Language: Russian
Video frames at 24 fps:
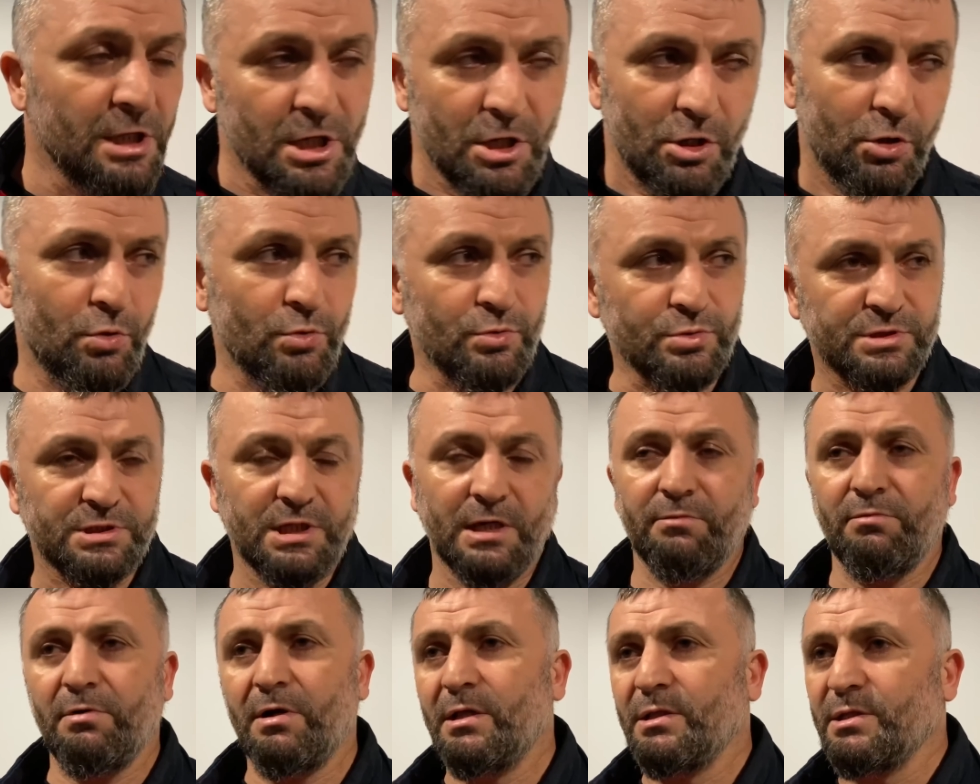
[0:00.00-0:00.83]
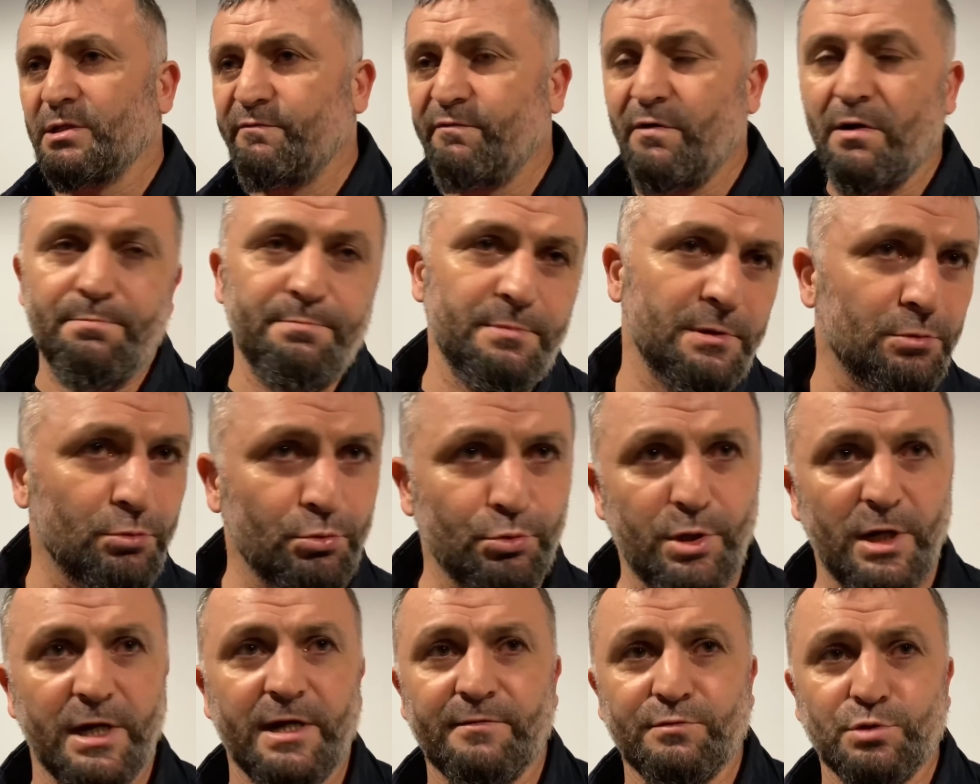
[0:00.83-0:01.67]
он вставал и в обмен
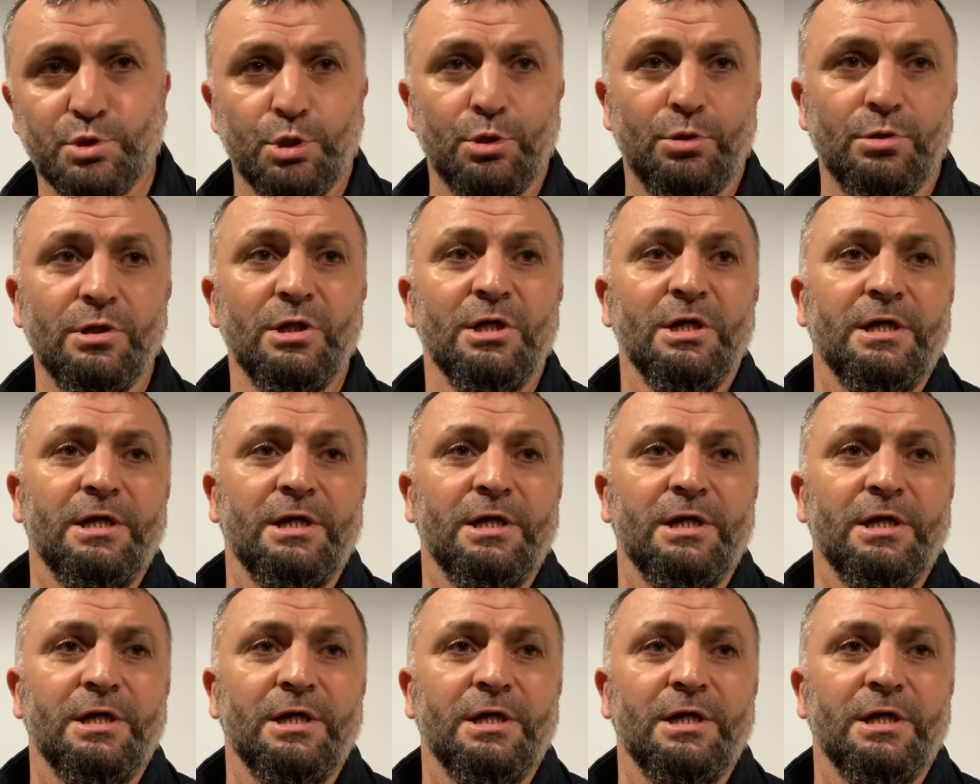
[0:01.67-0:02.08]
ударов шел.